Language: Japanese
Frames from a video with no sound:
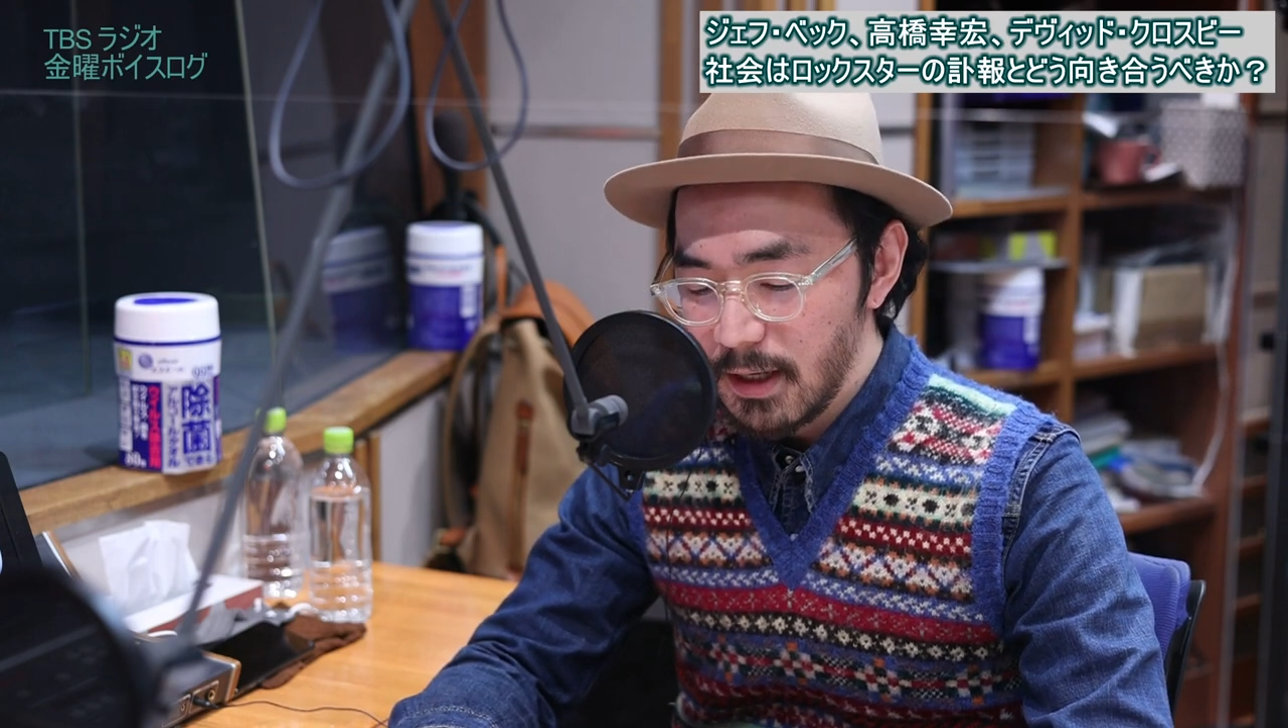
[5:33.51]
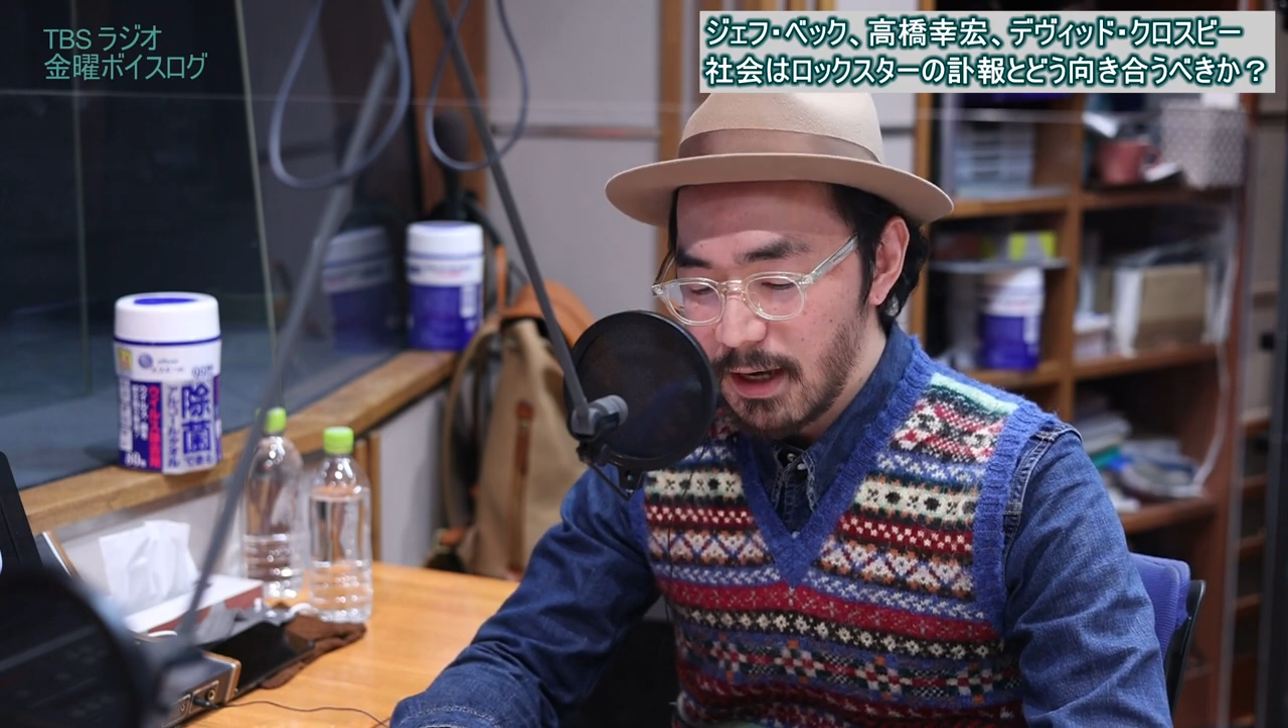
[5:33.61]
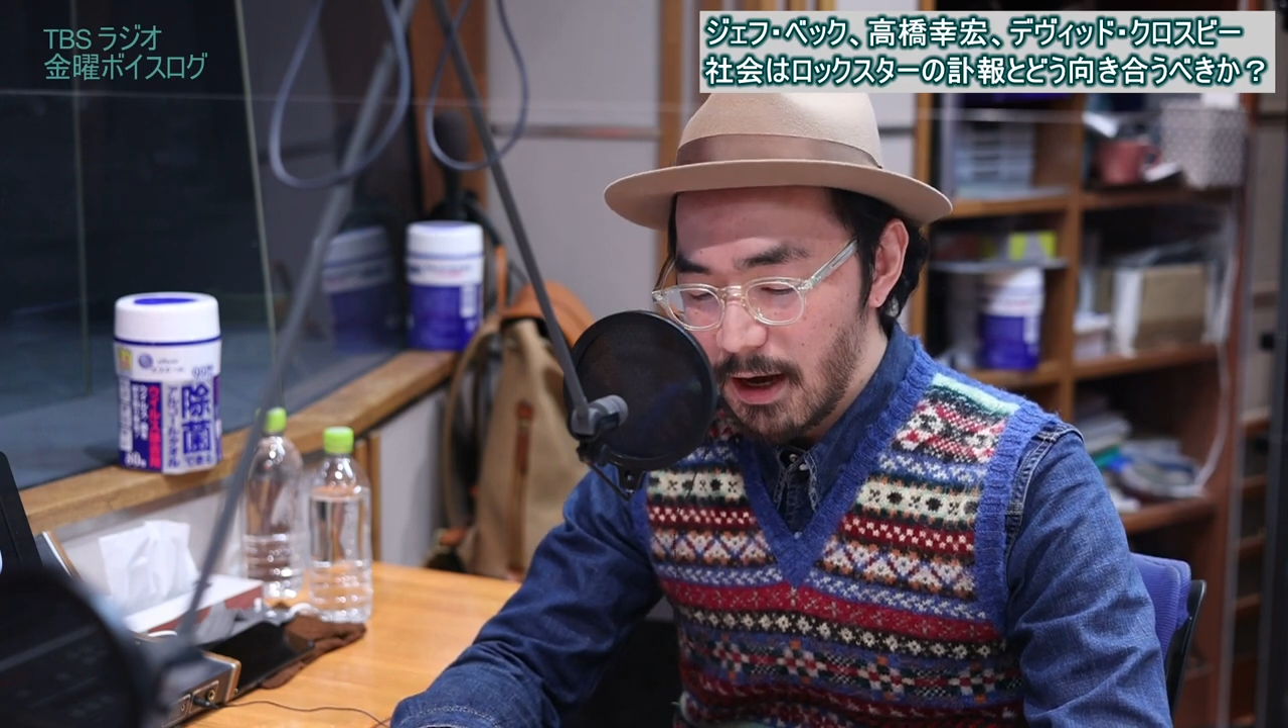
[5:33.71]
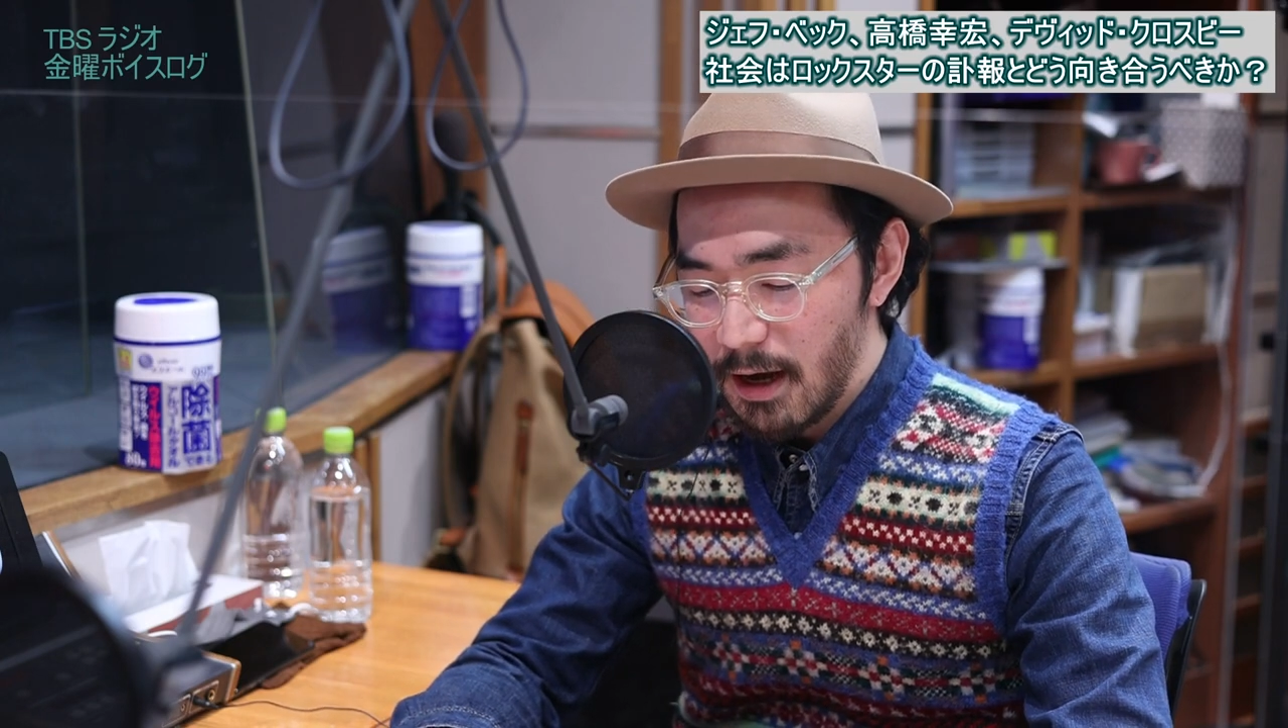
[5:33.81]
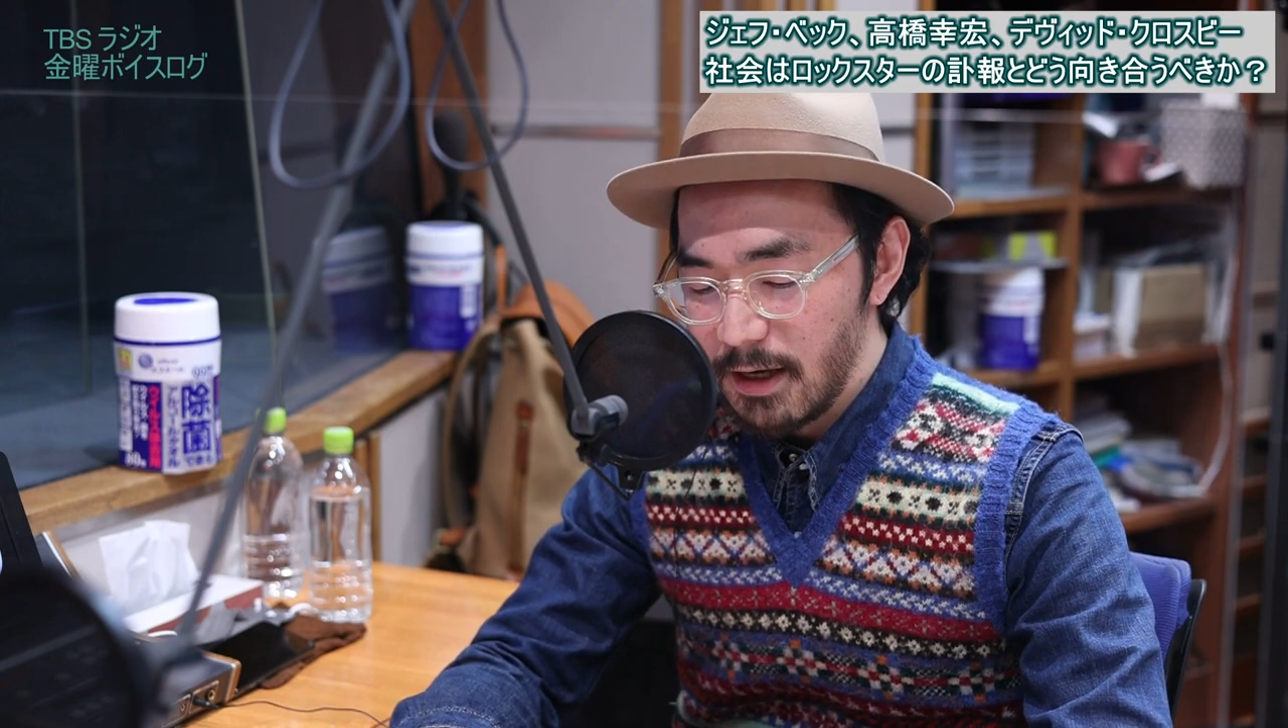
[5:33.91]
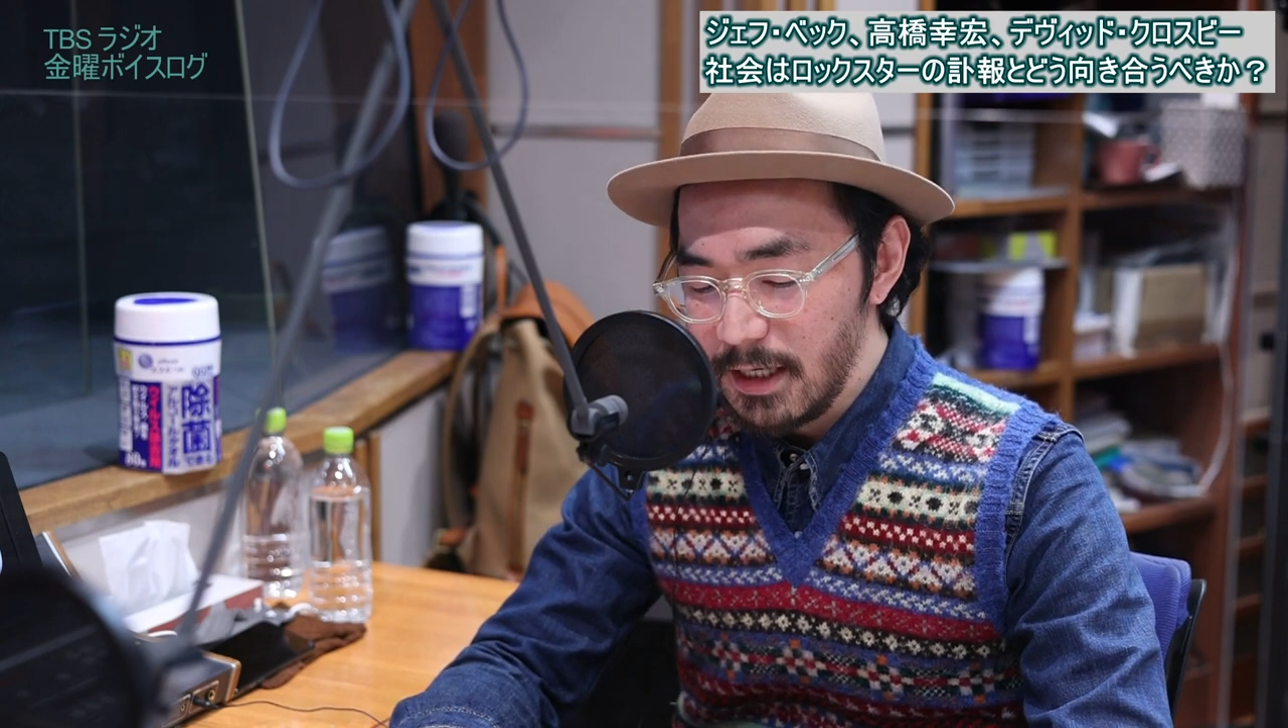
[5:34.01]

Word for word: 人が